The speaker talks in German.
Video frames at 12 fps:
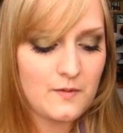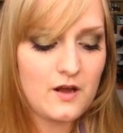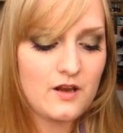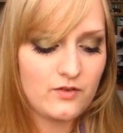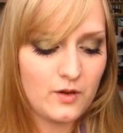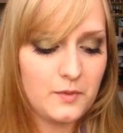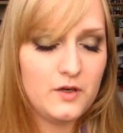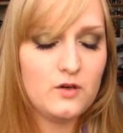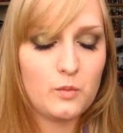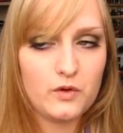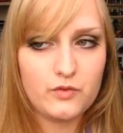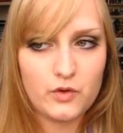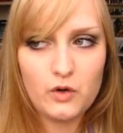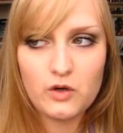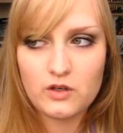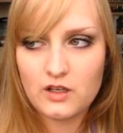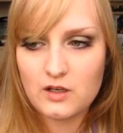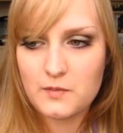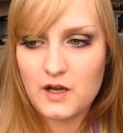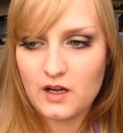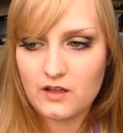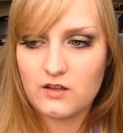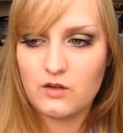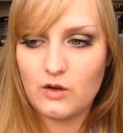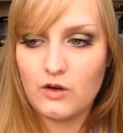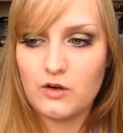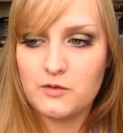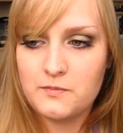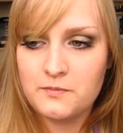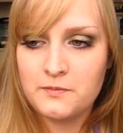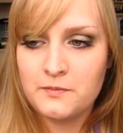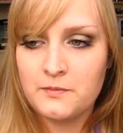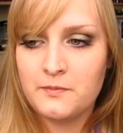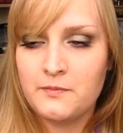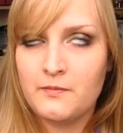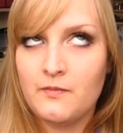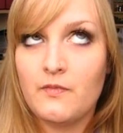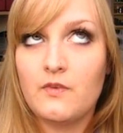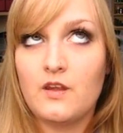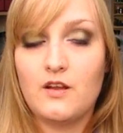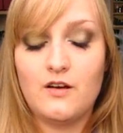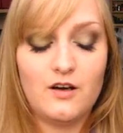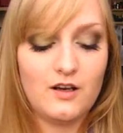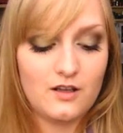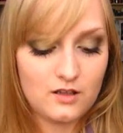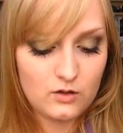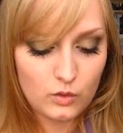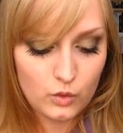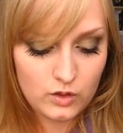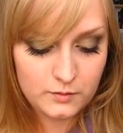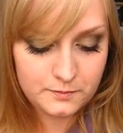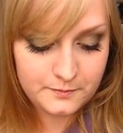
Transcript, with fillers: aber in Verbindung mit fruchtig mag ich es doch. Oh, das riecht so gut.